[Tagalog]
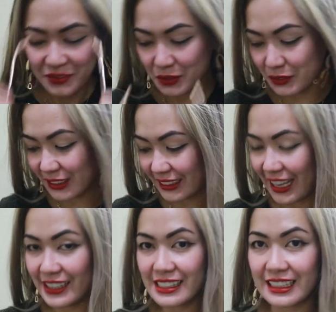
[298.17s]
Move na
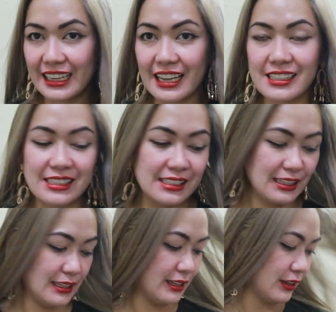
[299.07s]
tayo sa next.
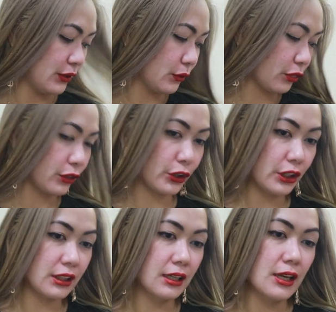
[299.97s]
Yung
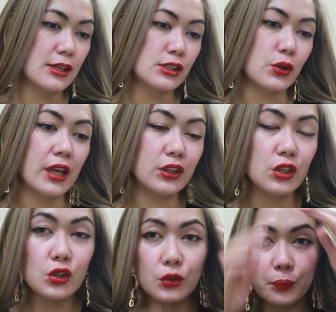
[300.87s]
third. So, ito
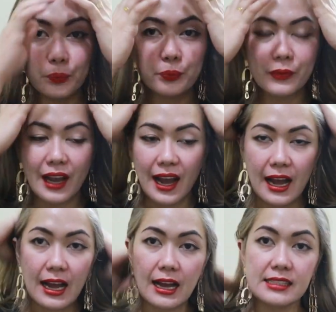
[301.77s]
yung
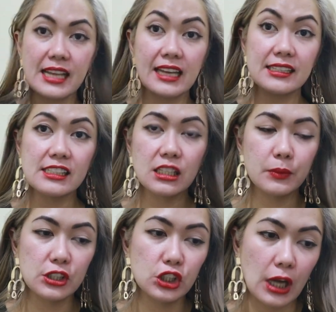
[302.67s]
uh, sanis
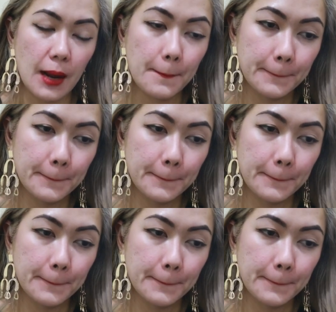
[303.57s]
naman siya.